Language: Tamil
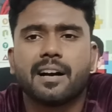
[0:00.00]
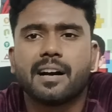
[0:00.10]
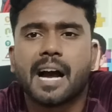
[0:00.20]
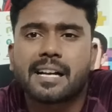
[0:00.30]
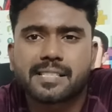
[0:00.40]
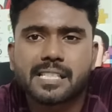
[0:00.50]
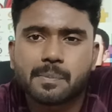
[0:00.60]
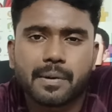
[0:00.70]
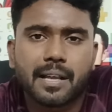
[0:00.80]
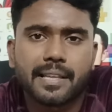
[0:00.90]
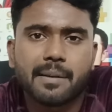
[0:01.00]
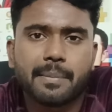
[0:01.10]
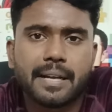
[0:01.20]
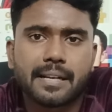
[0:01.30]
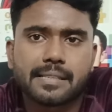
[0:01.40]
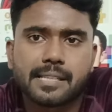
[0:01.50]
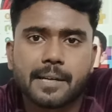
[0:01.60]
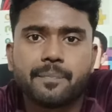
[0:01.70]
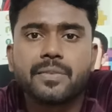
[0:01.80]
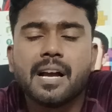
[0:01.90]
ஆக்சஸ் பண்ணாதீங்க பினான்ஸை
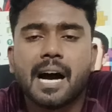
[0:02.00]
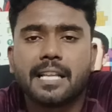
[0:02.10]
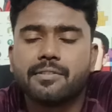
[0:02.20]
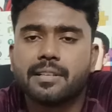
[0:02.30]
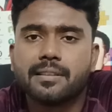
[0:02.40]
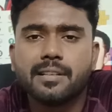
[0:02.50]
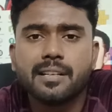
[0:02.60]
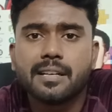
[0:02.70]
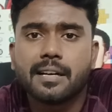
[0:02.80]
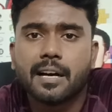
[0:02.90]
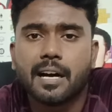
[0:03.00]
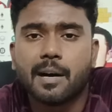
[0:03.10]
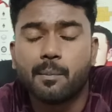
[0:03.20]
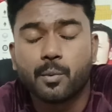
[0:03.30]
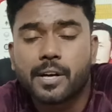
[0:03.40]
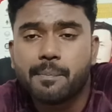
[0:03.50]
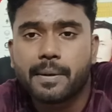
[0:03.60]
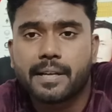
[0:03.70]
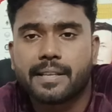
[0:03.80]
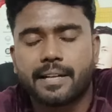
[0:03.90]
அது வந்து
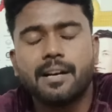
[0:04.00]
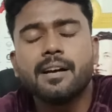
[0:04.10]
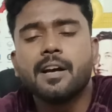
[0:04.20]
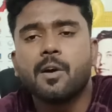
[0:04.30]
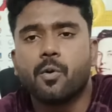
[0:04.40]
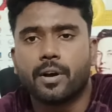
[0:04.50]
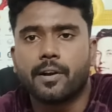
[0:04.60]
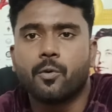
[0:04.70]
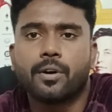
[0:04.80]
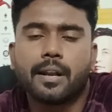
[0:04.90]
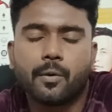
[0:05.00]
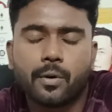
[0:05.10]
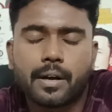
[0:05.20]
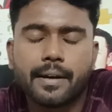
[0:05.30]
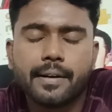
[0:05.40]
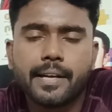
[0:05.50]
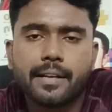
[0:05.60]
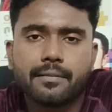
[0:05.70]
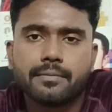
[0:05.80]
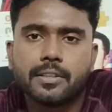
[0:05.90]
முரண்பட்டது ஏன்னா உங்க உங்க உங்க கண்ட்ரி
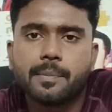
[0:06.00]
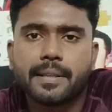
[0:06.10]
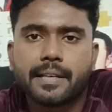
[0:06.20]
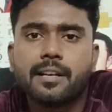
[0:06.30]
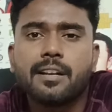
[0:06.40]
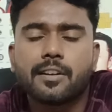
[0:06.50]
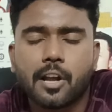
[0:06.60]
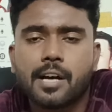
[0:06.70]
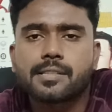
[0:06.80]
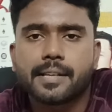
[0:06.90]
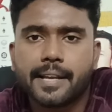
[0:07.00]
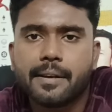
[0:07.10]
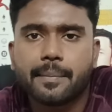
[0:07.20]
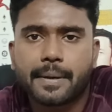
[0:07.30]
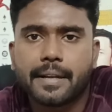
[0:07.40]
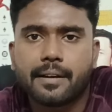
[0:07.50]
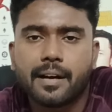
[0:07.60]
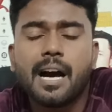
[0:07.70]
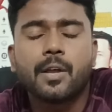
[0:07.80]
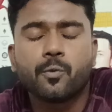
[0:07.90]
வந்து பாத்தீங்கன்னா லாஸ் ரே
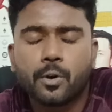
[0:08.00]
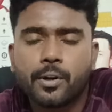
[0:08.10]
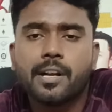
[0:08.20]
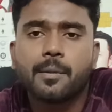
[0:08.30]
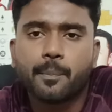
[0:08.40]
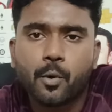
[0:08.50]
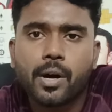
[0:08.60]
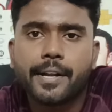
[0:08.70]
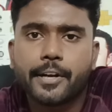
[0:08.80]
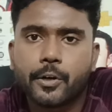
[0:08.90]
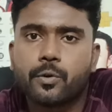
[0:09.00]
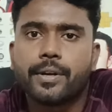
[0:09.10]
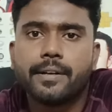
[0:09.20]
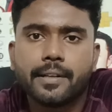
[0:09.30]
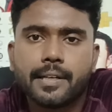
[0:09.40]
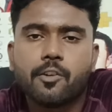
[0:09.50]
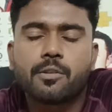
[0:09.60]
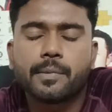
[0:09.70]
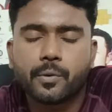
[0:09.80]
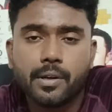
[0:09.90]
பண்ணியிருக்காங்க அவங்க கூட நாங்க போராடிக்கிட்டு இருக்கோம் இந்தியன்
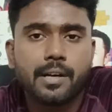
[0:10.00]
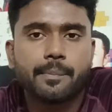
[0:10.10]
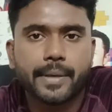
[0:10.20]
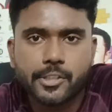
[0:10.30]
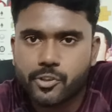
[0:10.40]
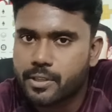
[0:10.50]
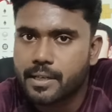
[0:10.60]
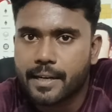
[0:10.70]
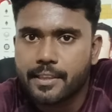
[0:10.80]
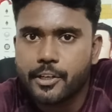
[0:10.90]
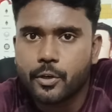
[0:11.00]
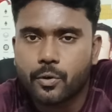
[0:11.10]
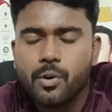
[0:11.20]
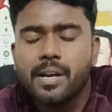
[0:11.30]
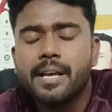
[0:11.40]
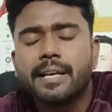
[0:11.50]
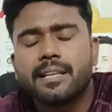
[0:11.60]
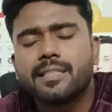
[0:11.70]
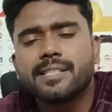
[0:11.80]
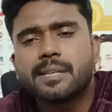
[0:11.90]
கவர்மெண்ட் கூட நாங்க பேச்சுவார்த்தை நடத்திட்டு இருக்கோம்
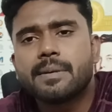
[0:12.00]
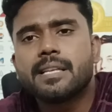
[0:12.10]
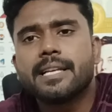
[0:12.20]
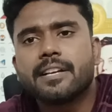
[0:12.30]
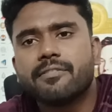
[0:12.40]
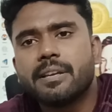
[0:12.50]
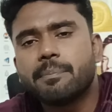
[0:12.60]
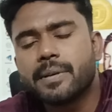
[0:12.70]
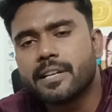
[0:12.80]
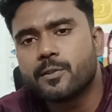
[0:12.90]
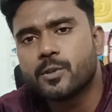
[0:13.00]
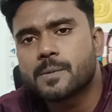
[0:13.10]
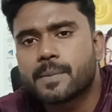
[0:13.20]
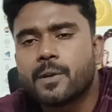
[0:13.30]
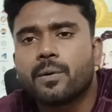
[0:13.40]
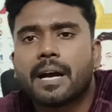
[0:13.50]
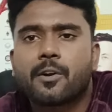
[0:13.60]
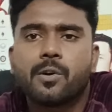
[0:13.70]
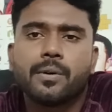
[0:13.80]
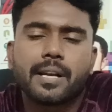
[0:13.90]
இந்த சமயத்துல நீங்க விபிஎன் யூஸ் பண்ணி உங்க
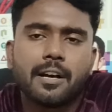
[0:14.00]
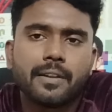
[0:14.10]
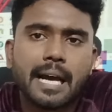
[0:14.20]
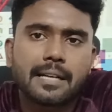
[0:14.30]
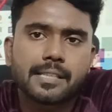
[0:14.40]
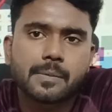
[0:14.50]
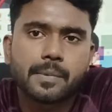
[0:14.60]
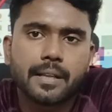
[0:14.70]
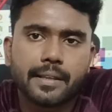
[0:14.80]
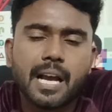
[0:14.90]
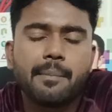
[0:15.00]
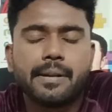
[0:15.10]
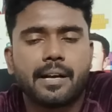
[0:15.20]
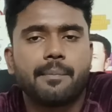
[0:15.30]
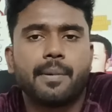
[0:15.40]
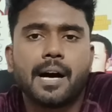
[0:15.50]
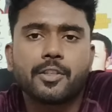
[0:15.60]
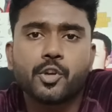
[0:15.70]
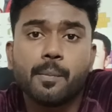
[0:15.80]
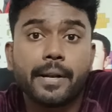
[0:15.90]
அக்கௌண்ட் எல்லாம் வந்து ஆக்சஸ் பண்ணாதீங்க அப்படி நாங்க
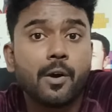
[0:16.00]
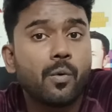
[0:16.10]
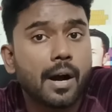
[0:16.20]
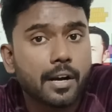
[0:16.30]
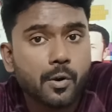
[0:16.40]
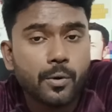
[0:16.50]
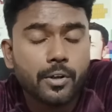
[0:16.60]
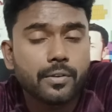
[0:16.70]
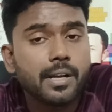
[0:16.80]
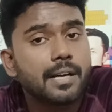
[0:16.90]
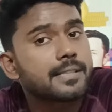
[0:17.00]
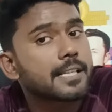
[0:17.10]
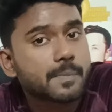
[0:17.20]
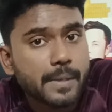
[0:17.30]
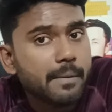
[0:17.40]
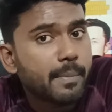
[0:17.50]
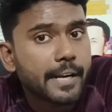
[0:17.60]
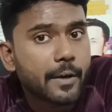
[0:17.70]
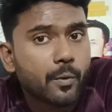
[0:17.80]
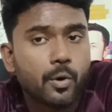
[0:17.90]
பார்த்தோம் அப்படின்னா உங்க அக்கௌண்ட் வந்து நாங்க சஸ்பெண்ட்
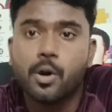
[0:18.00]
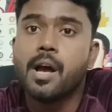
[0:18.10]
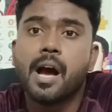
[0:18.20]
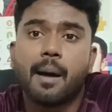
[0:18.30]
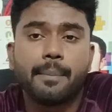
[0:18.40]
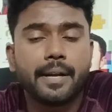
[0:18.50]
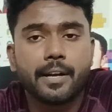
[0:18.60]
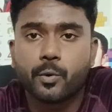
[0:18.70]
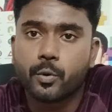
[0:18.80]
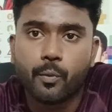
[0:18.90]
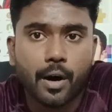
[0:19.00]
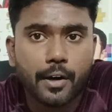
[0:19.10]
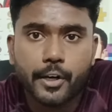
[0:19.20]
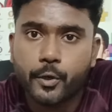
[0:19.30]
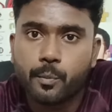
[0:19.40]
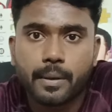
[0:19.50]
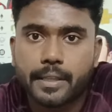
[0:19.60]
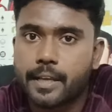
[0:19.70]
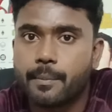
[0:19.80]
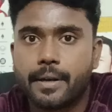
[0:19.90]
பண்ணிடுவோம் அப்படின்ற ஒரு வார்னிங்கும்
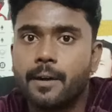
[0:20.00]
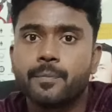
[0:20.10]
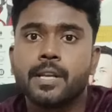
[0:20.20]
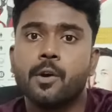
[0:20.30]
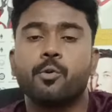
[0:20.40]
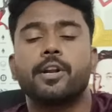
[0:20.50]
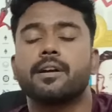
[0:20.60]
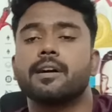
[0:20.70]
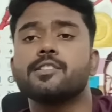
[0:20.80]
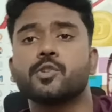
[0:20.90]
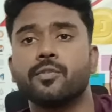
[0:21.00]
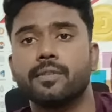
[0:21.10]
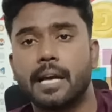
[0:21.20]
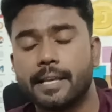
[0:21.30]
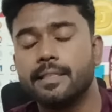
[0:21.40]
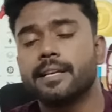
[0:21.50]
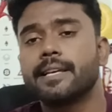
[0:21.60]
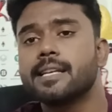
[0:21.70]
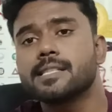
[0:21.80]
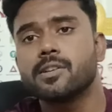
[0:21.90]
பாத்தீங்க அப்படின்னா விட்டுருக்காங்க ஸோ இந்த
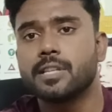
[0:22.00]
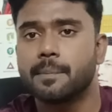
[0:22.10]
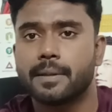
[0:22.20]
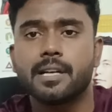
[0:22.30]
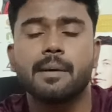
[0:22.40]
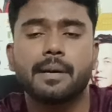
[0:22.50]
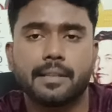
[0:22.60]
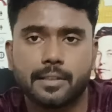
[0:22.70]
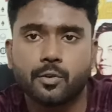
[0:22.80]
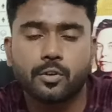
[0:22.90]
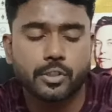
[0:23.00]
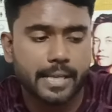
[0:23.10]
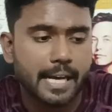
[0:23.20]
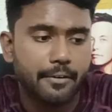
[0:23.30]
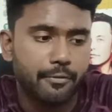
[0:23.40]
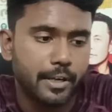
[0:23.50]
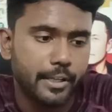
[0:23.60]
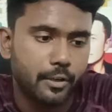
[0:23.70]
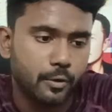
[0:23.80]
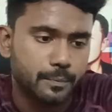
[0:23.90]
கேஸ்ல வந்து நம்ம பாத்தீங்கன்னா நம்ம அந்த இடத்துல கொஞ்சம் கேர்ஃபுல்லா
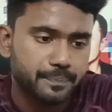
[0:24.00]
இருக்கணும்